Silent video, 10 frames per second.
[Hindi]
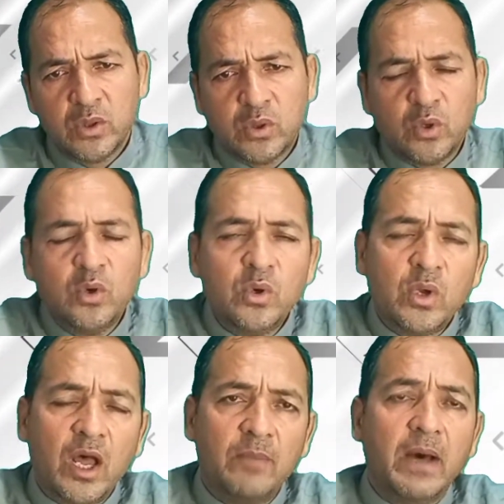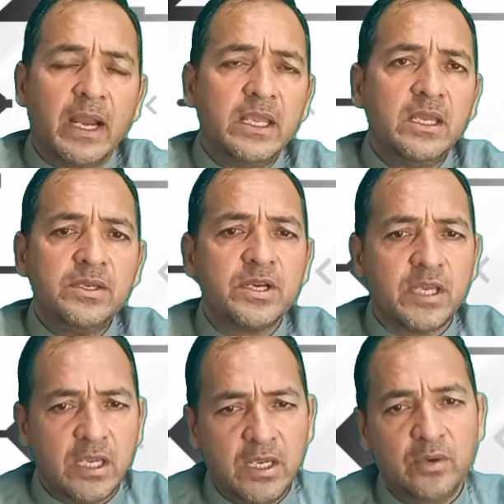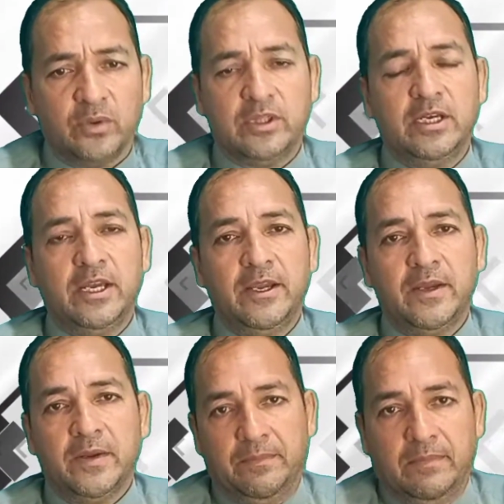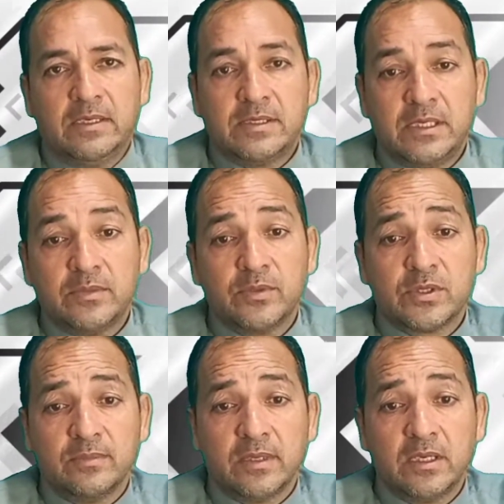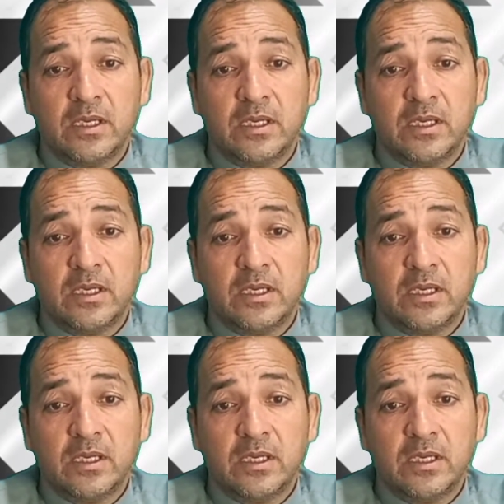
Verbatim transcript: तो हमारा ये यकीन होता है मसीद मुसलमान